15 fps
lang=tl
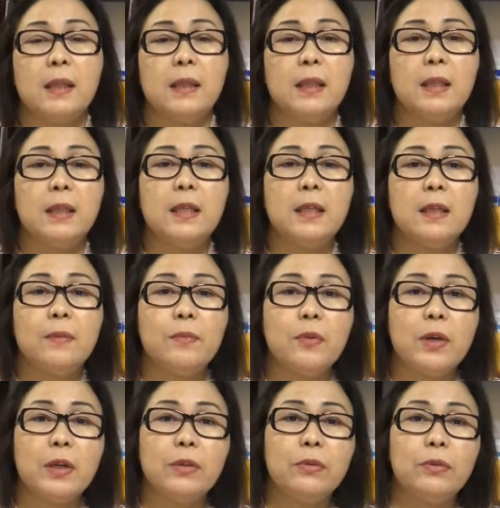Titignan
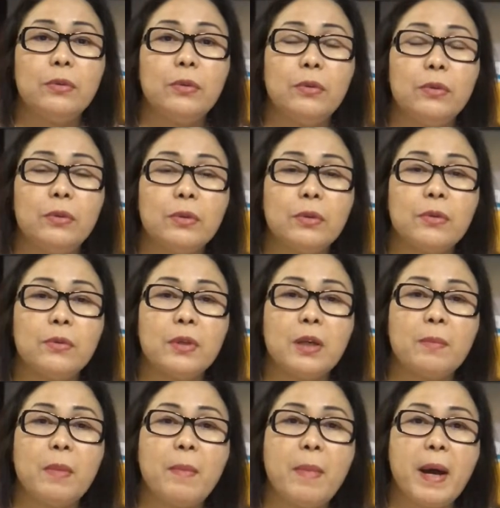mo ngayon doon kung
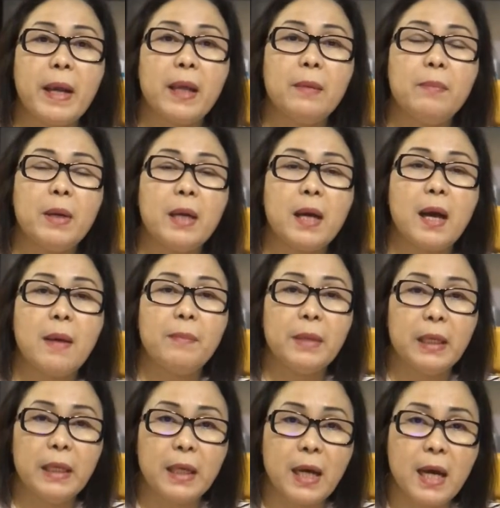nagbabayad ba ng
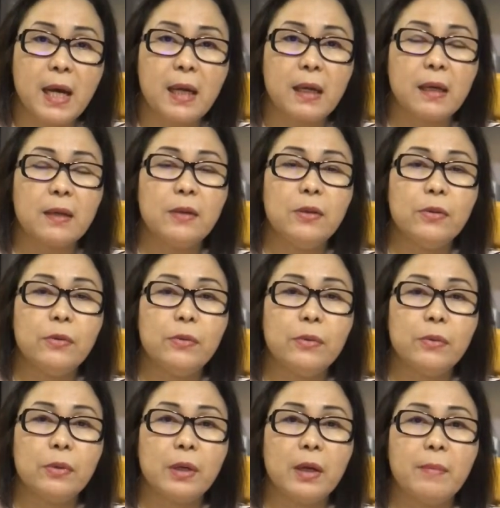amilyar yung
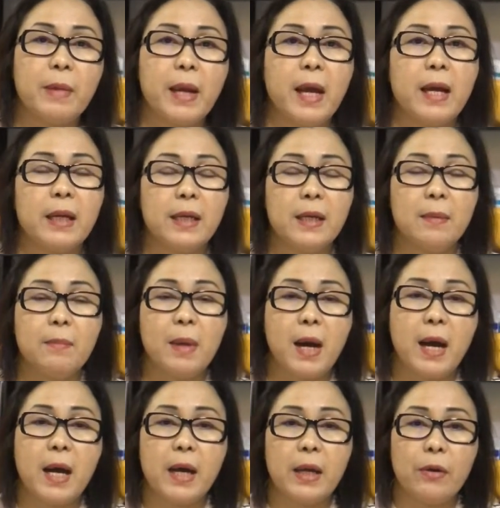uh, may-ari ng
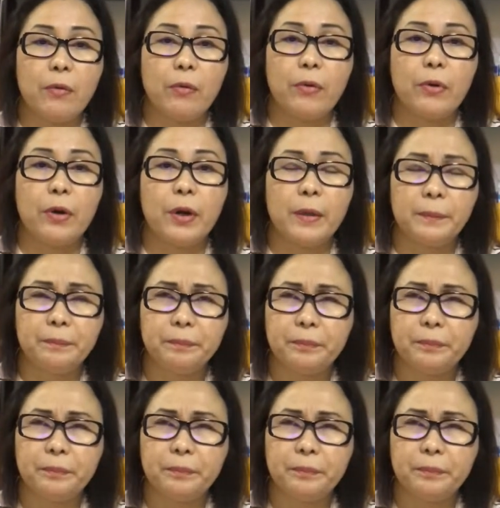bahay or